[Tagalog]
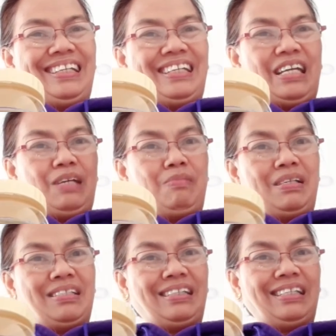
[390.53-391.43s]
God
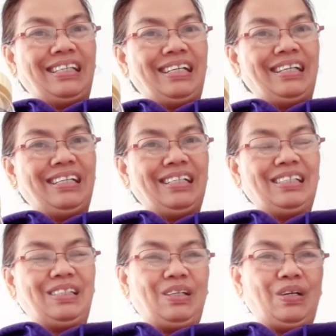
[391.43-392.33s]
bless ating lahat.
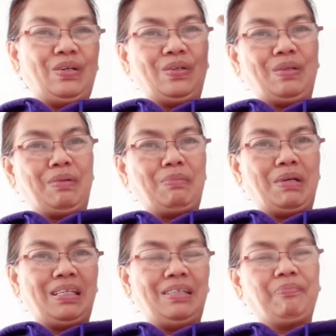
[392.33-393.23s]
Okay,
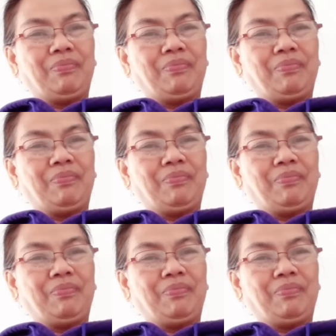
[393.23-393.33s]
bye-bye.